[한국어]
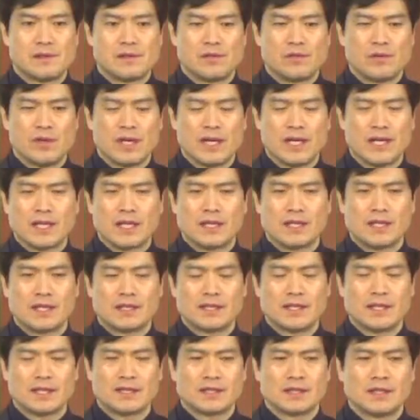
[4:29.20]
화가 난다
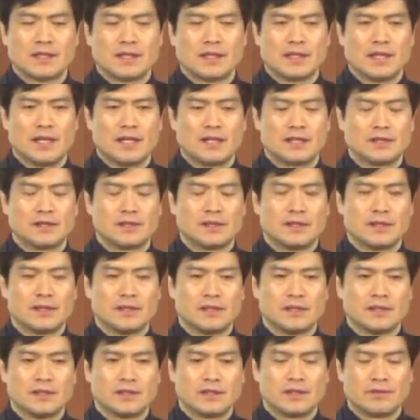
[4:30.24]
짜증난다
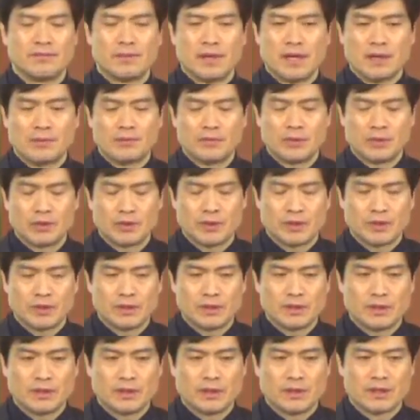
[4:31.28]
그런 마음으로는
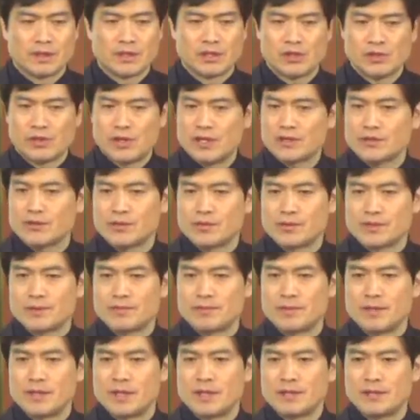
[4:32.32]
치료할 수
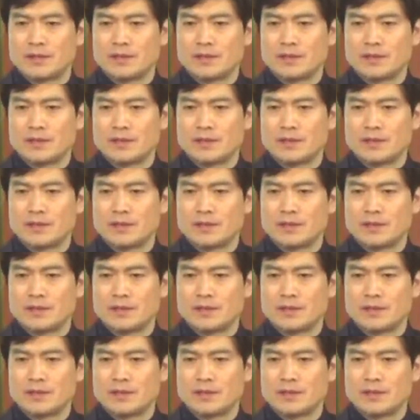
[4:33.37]
없습니다.